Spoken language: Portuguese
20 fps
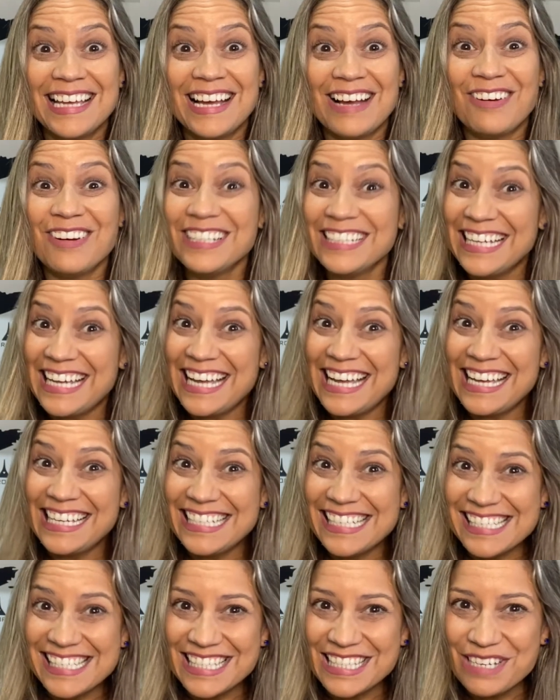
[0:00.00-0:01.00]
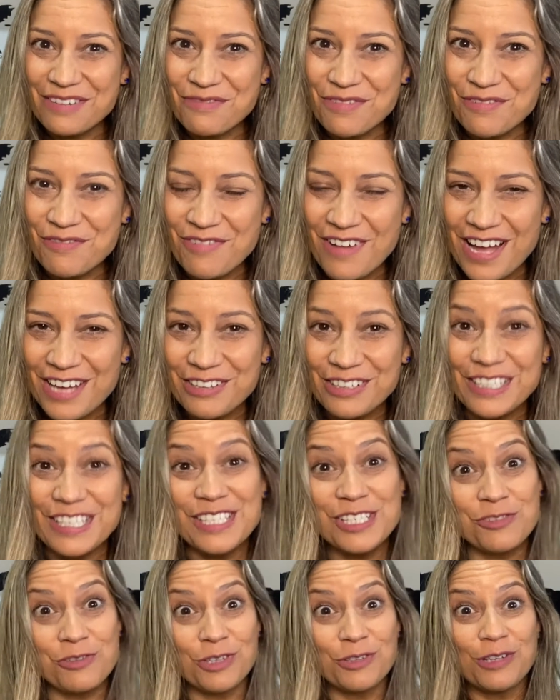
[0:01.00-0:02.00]
Olá, Alessandra Vivaro
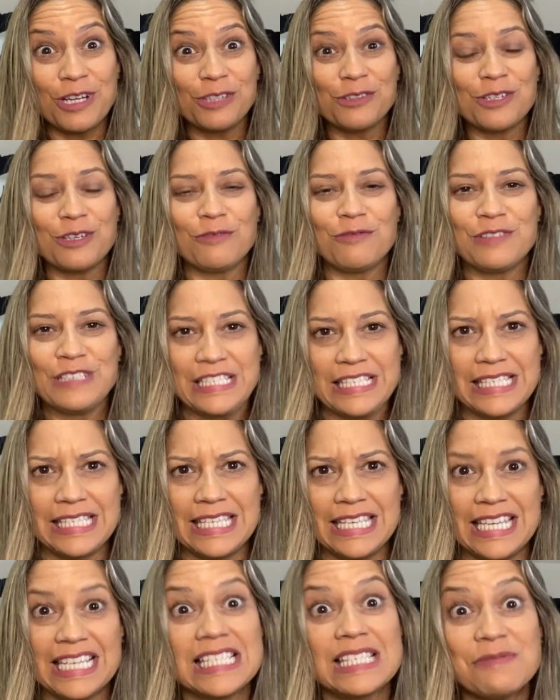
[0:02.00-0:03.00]
aqui, sou educadora financeira.